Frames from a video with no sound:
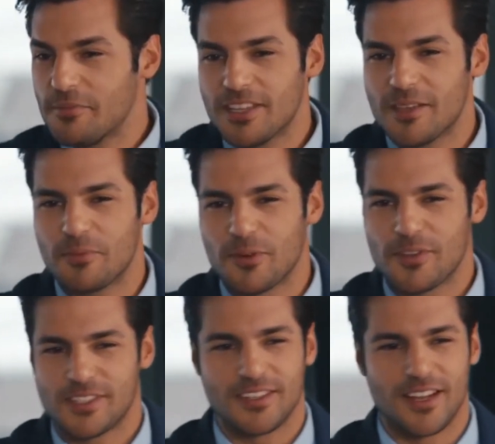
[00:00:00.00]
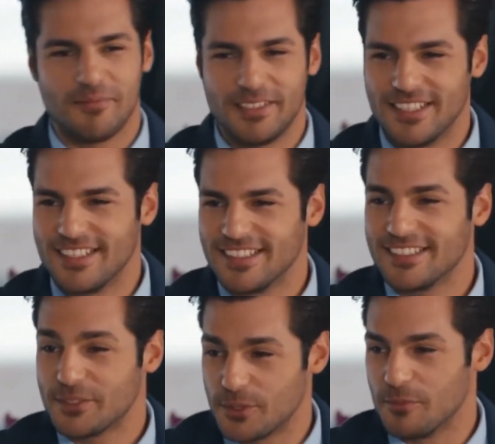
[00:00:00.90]
Tabii ki profesyonel bir
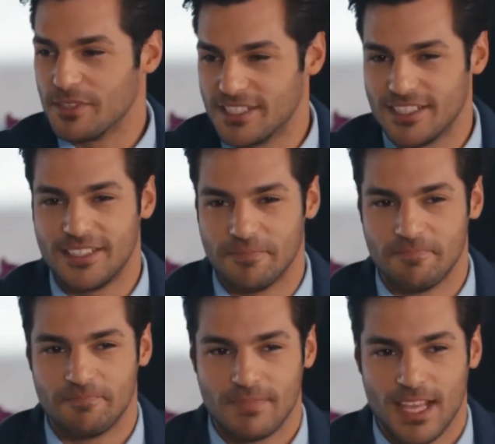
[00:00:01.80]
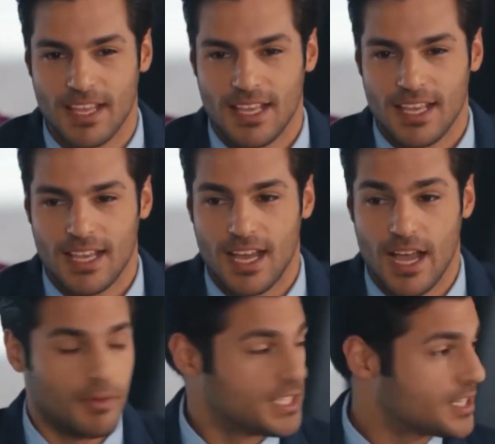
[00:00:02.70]
sunum hazırladım.
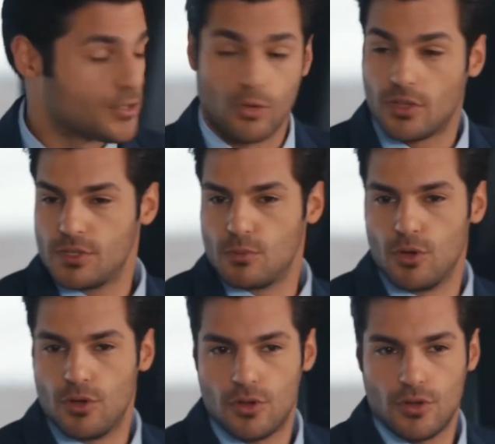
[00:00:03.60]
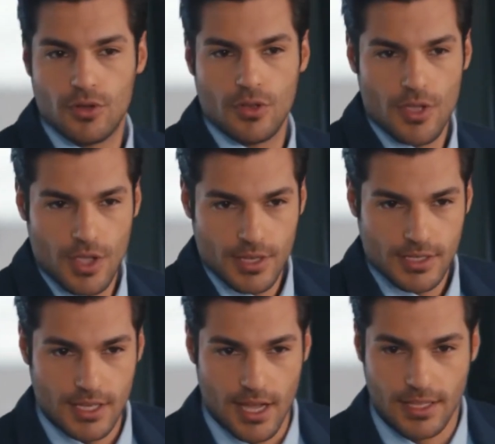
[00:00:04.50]
Ama çıkış noktamız bu.
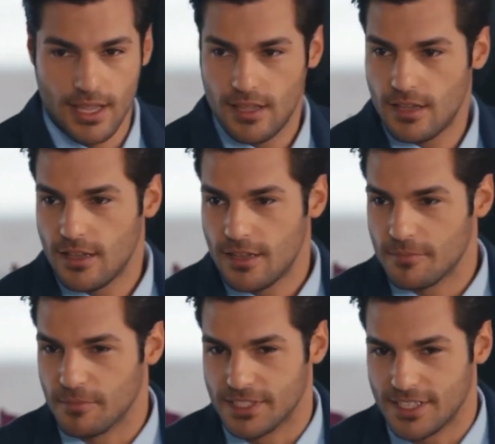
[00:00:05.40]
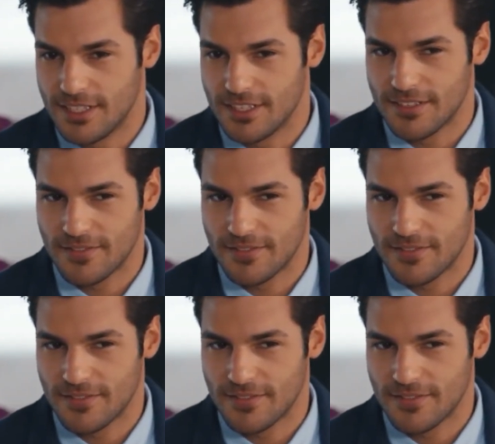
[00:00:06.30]
Sade, basit